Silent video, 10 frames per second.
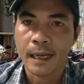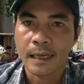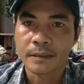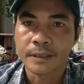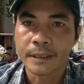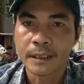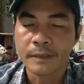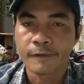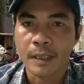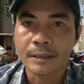anh
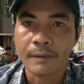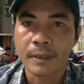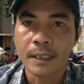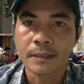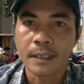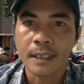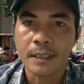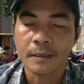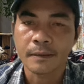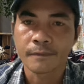chửi vợ chồng anh Linh
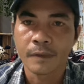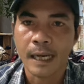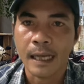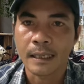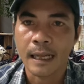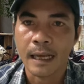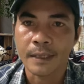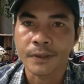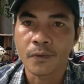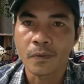Tý với lại
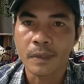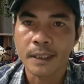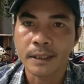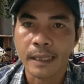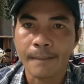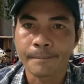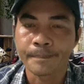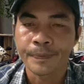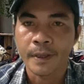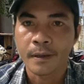là chú Linh Tâm
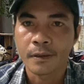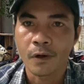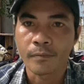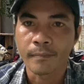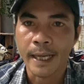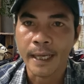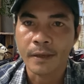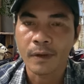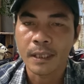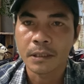rồi mẹ
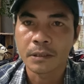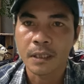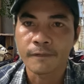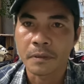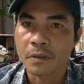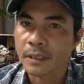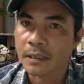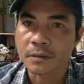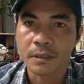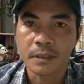của anh Linh Tuyết phải nói
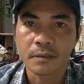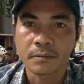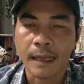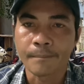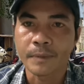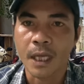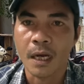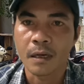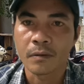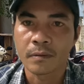rằng chửi thầm
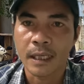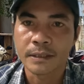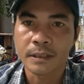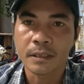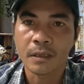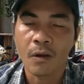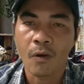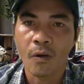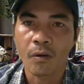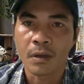tờ luôn anh xưng
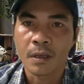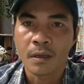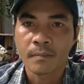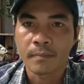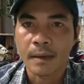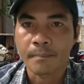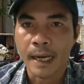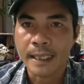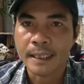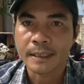hô mà
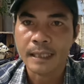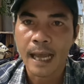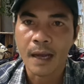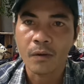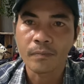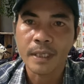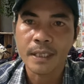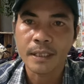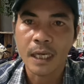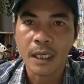mày tao
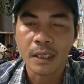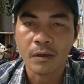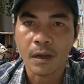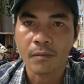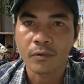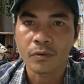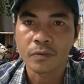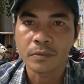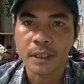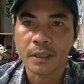mi tớ nào không của
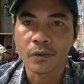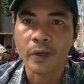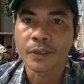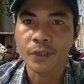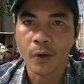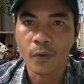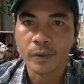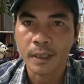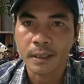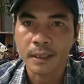chúng chị rồi anh
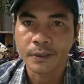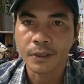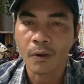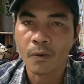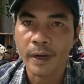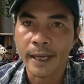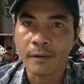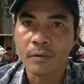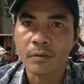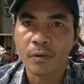trù nó anh trù
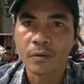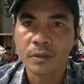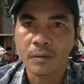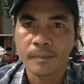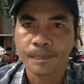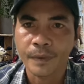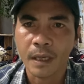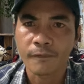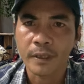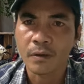éo luôn cô chú
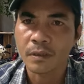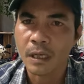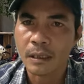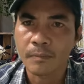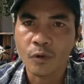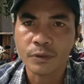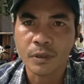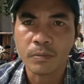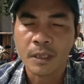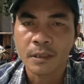nó phải nói rất là bức
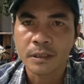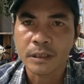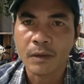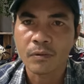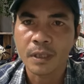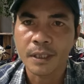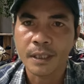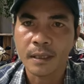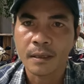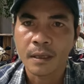xúc sau
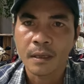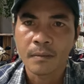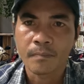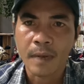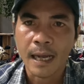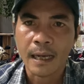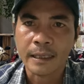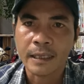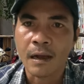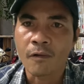khi á mà
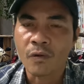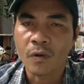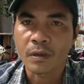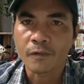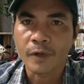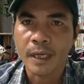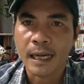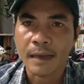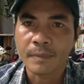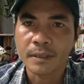cái cấu hùa nó về
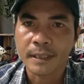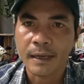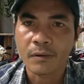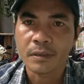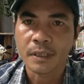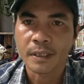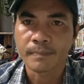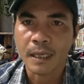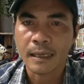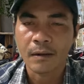lại bên nhau á, thì
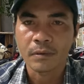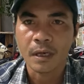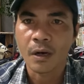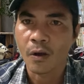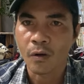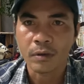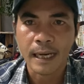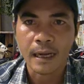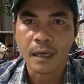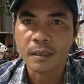bắt đầu nó lộ
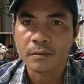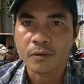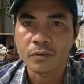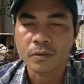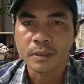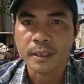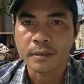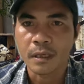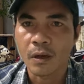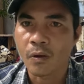ra hết rồi cô chú anh chị
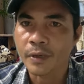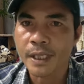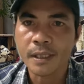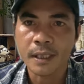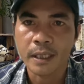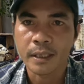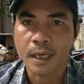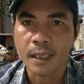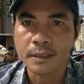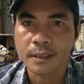nó lộ nghiêng hình
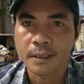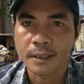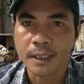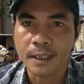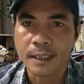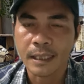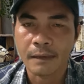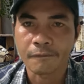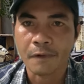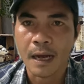hết những cái
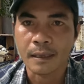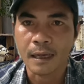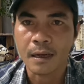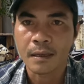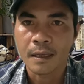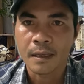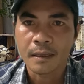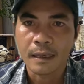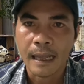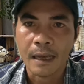thành phần đó
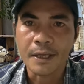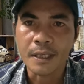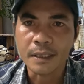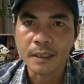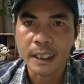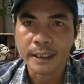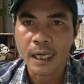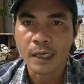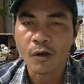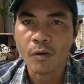là y như là
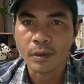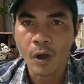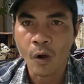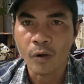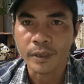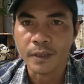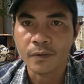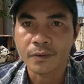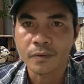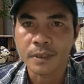dân con đồ vậy
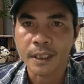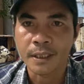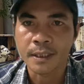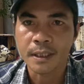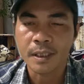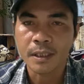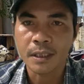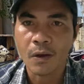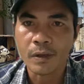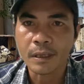cô chú anh chị chứ cứ
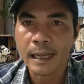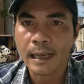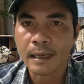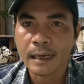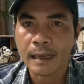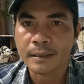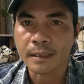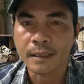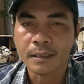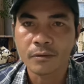nói ra là
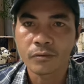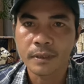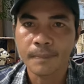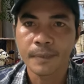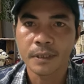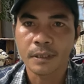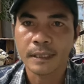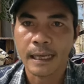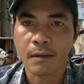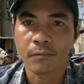những cái youtube ở trước
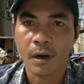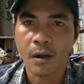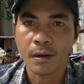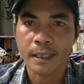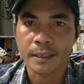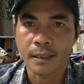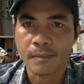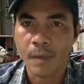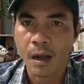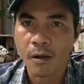nhà hồng loan là những
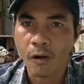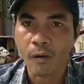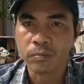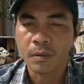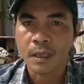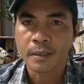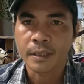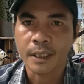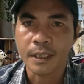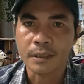cái mỏ hỗn
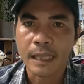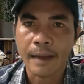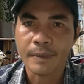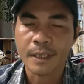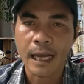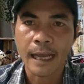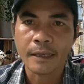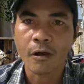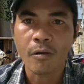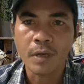thì hiện tại bây giờ
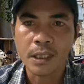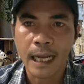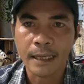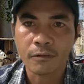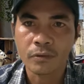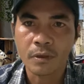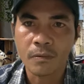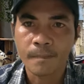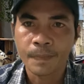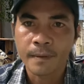ai hỗn hơn ai cô
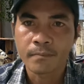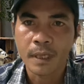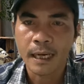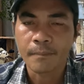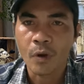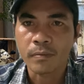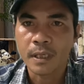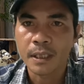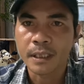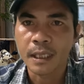chú mình là một
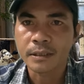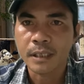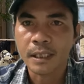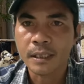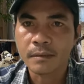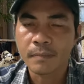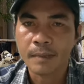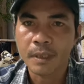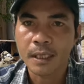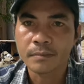người nghệ sĩ
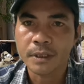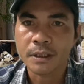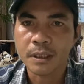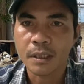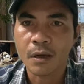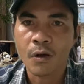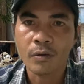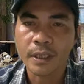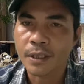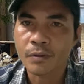mà mình lên mình xưng
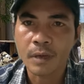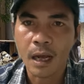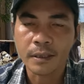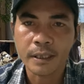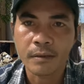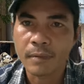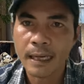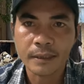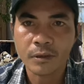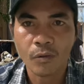hô cái kêu đó thì không
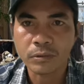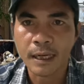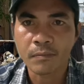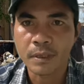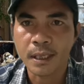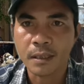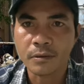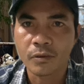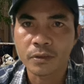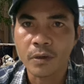ai tôn trọng mình hết
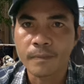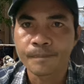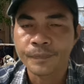cô chú